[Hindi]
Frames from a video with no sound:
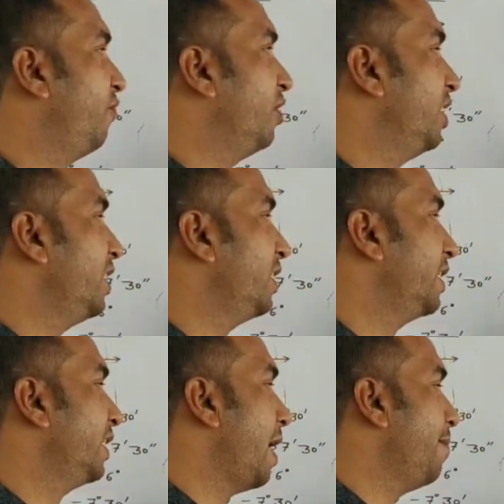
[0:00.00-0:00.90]
फिजिक्स
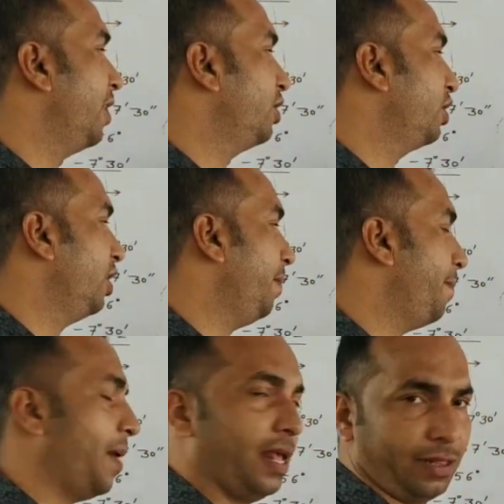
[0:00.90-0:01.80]
केमिस्ट्री
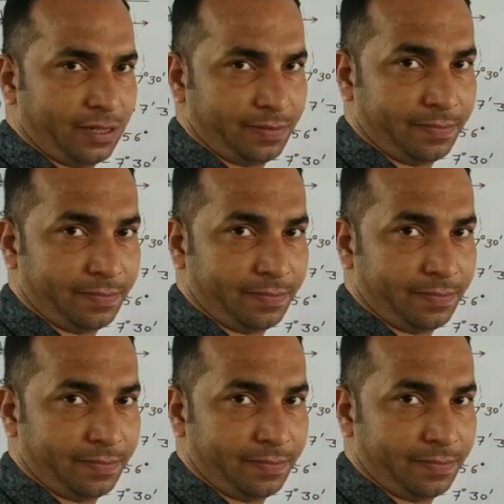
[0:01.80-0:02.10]
मैथ